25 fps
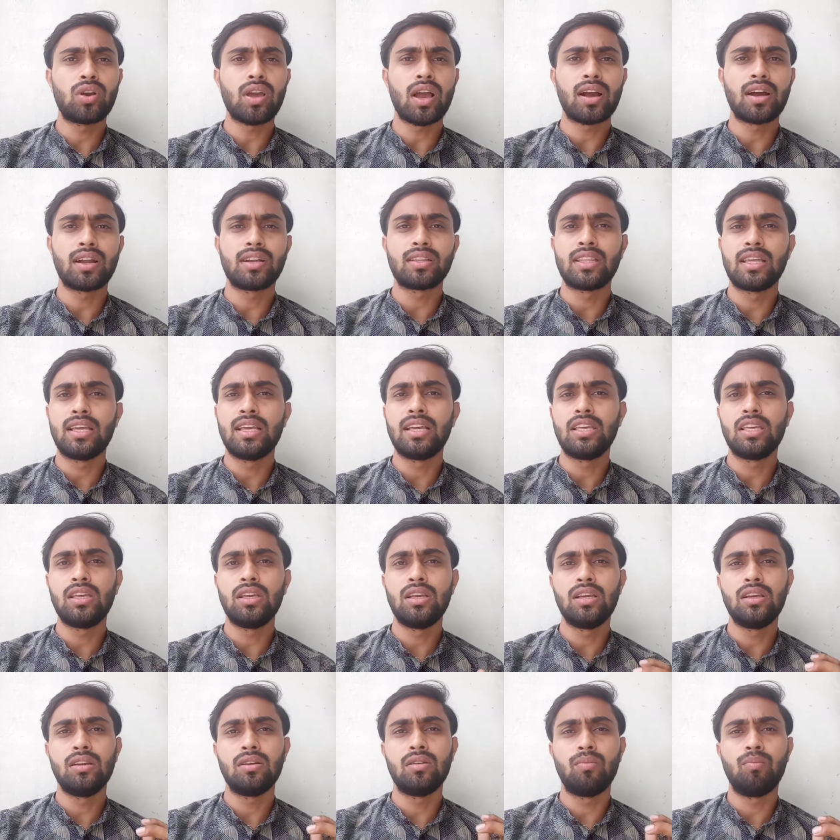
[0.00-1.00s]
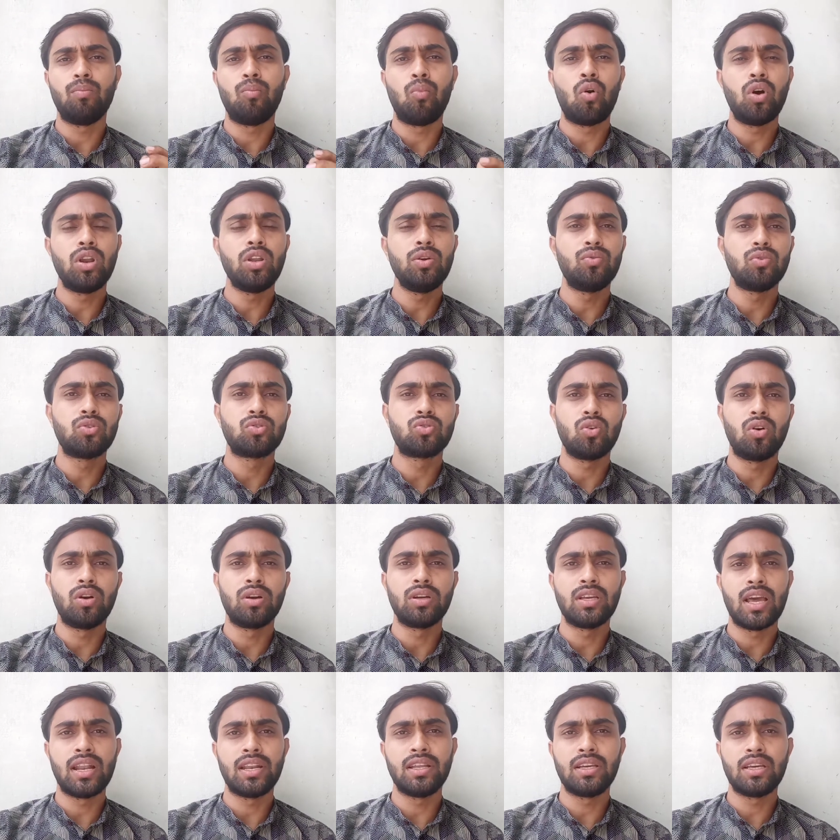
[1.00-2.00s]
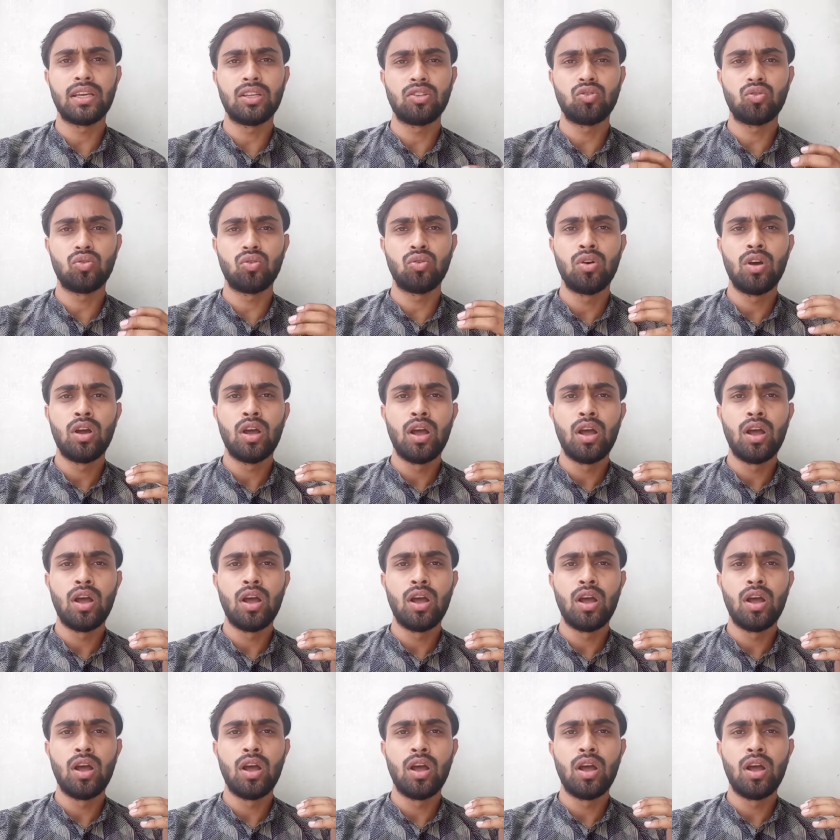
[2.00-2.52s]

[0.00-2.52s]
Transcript: क्या करते हैं कि बॉलीवुड सॉन्ग यानी कि जो